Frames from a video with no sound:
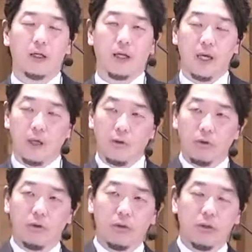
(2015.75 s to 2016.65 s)
警
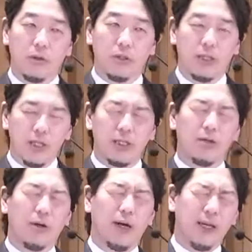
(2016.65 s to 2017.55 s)
告ぜひ
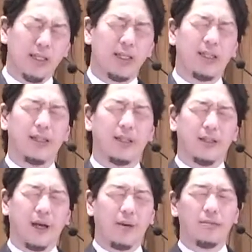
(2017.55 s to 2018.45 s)
これ離れないでねっ
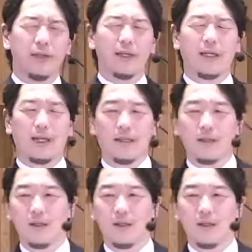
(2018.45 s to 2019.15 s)
て危ないから